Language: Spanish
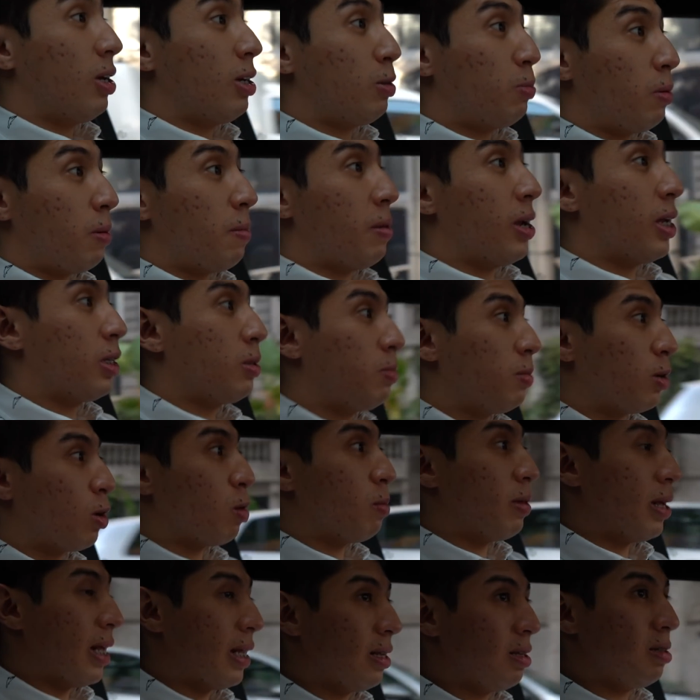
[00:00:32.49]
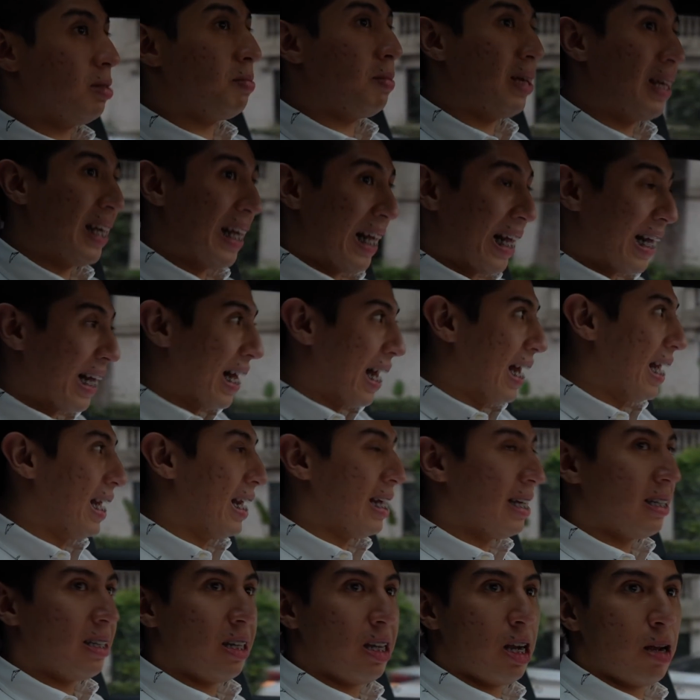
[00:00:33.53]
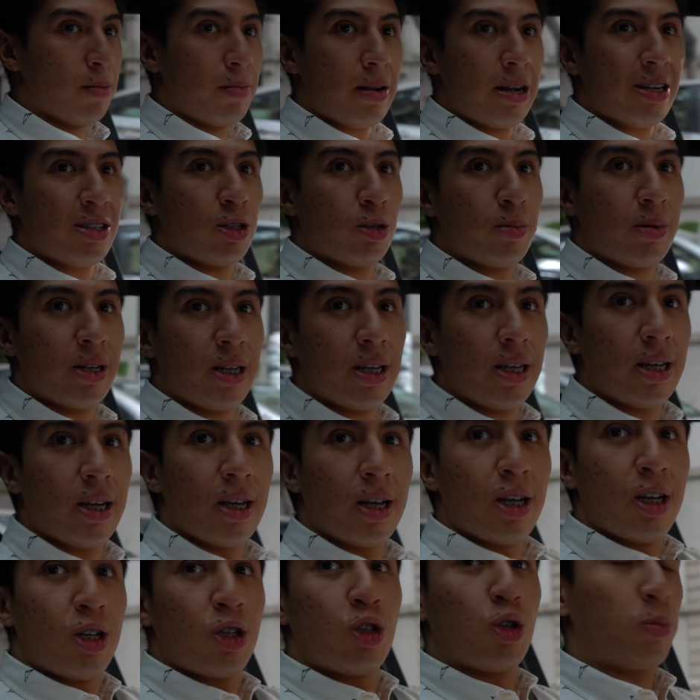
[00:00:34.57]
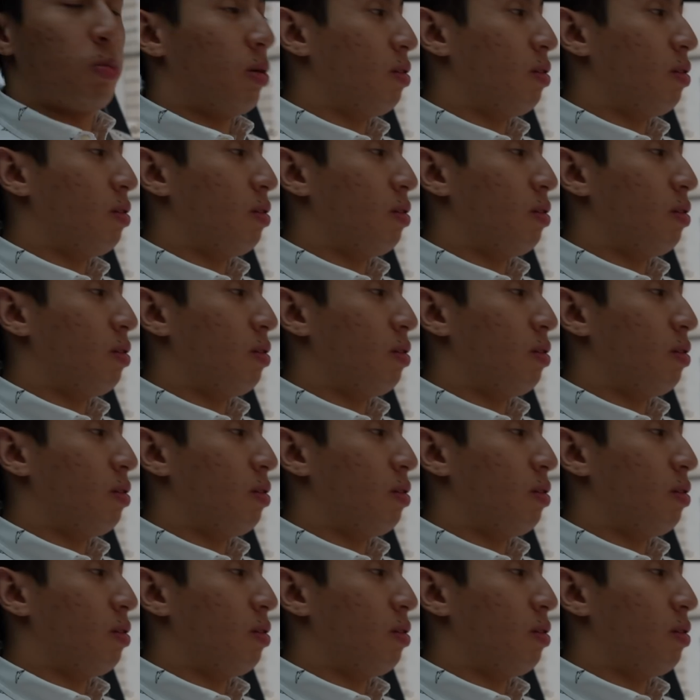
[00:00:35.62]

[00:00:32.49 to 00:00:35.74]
de las primeras comediantes mexicanas en hablar sobre su